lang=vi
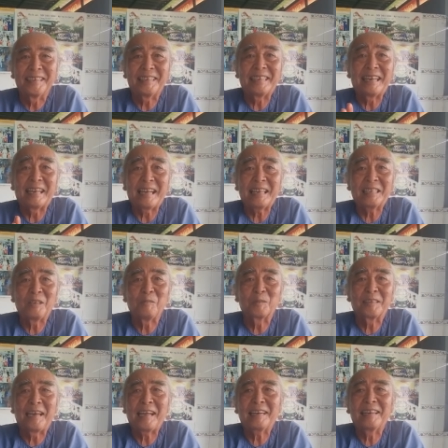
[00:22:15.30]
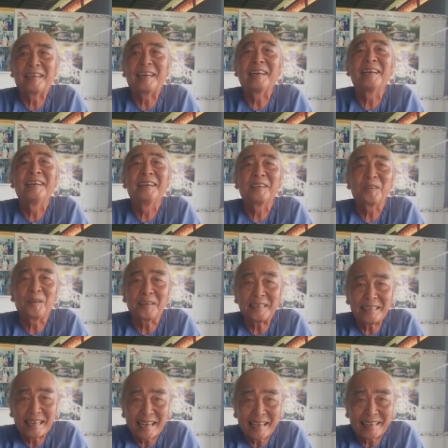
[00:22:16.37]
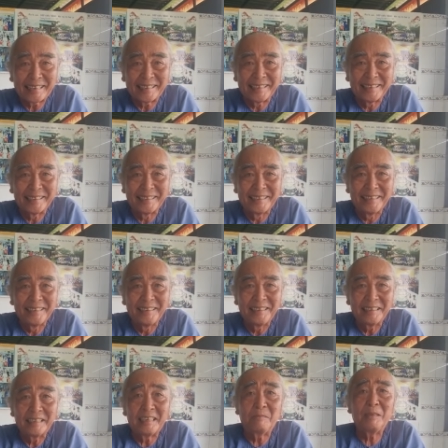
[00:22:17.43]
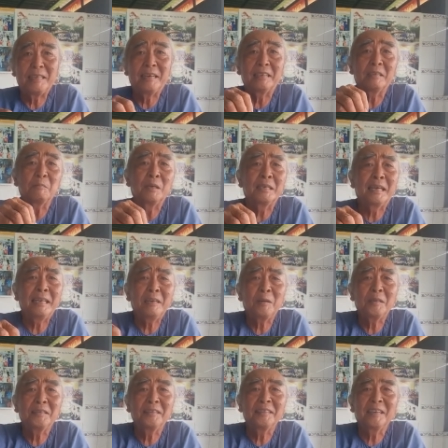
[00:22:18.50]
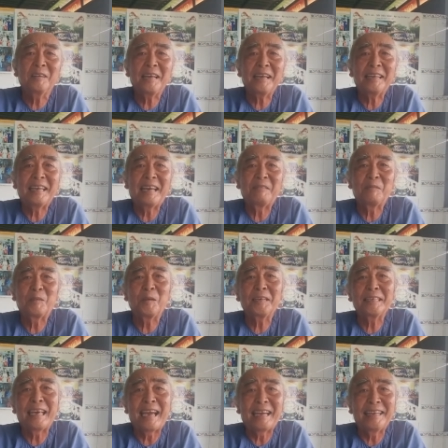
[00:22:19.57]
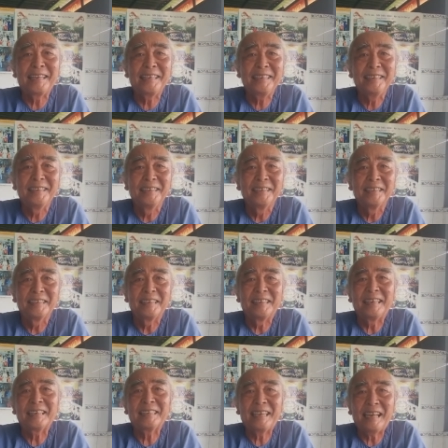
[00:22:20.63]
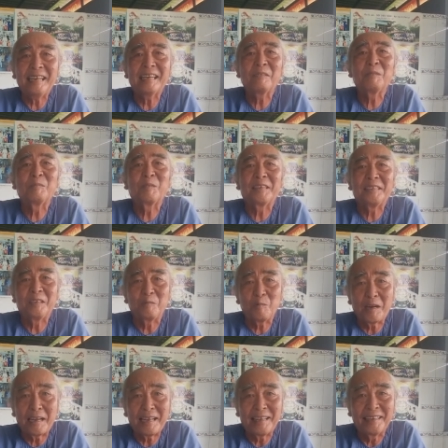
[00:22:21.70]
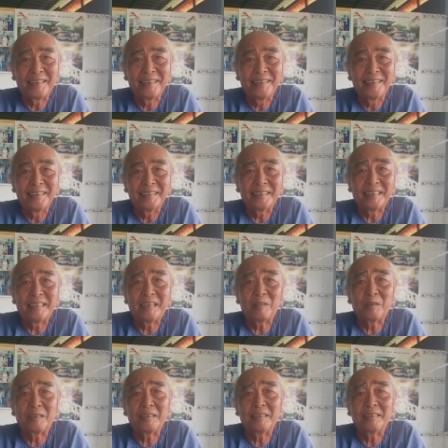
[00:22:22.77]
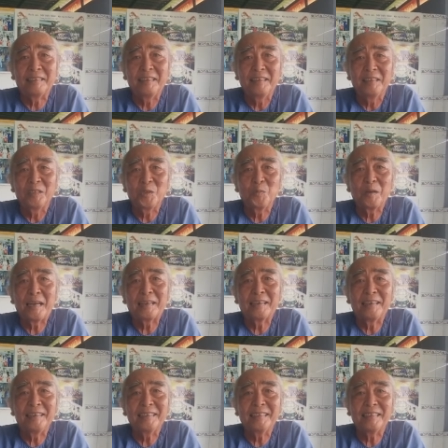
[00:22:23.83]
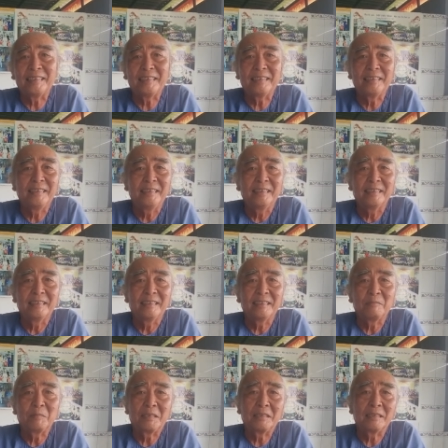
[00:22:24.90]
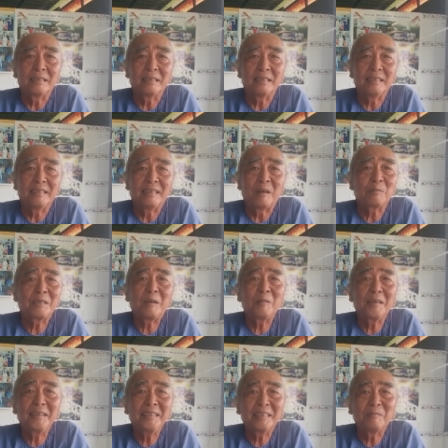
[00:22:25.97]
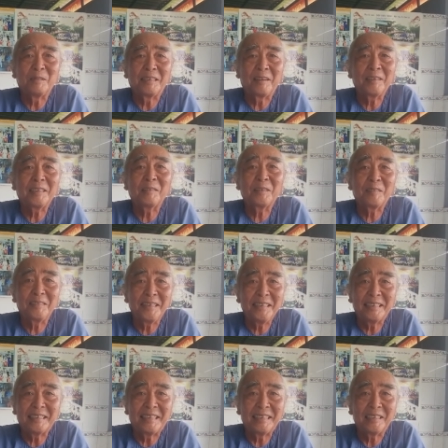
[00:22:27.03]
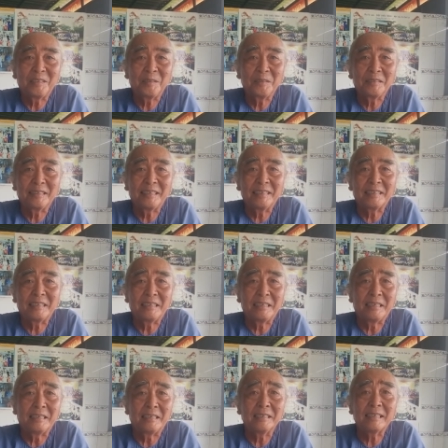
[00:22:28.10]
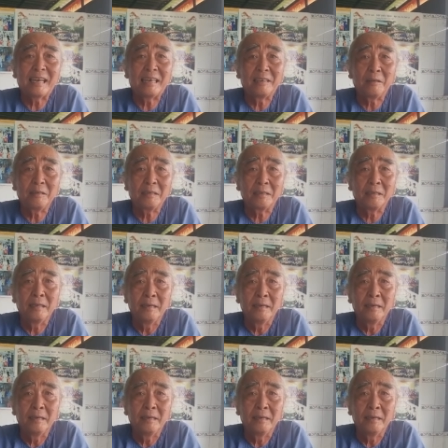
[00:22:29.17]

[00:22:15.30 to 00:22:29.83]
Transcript: và các vị bồ tát là có cái dạy thì bây giờ thì mình thấy noi gương theo các ngài mình có cái dạy đi thì chắc chắn là mình phải vượt qua thì theo à, chú ba nghĩ thì à, mình học giáo lý thì mình nói theo giáo lý là vậy thôi đó, vì đức thầy nói rồi